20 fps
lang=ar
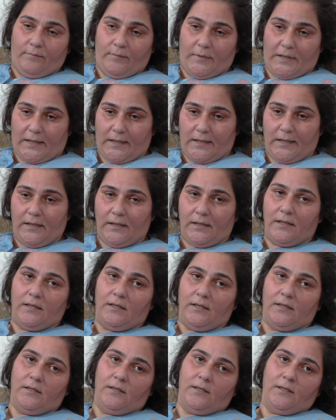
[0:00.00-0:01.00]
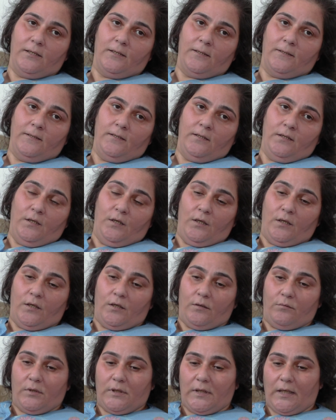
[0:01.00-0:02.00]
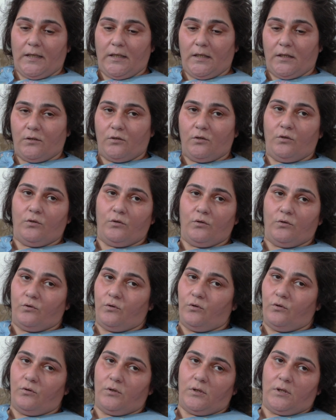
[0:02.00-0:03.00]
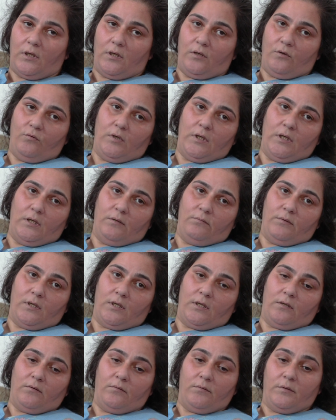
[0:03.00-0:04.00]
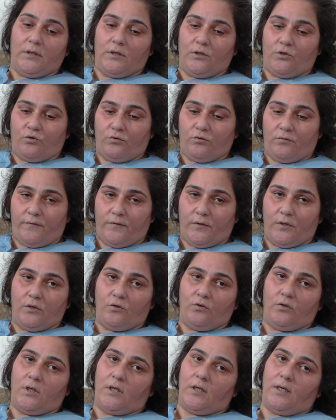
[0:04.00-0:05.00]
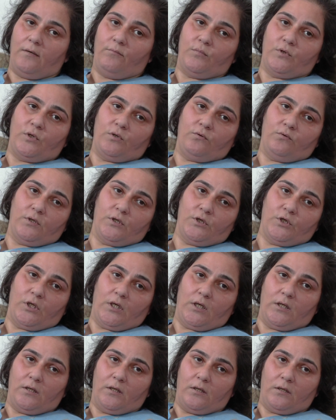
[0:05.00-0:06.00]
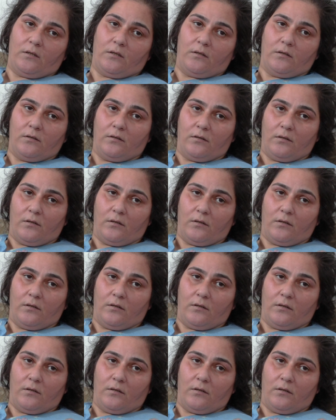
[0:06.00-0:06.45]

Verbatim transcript: بكتني ما تعيطت لهم قلت لهم طلعوها لبرا ما بدي تشوفني انه انا عم بتوجع هيك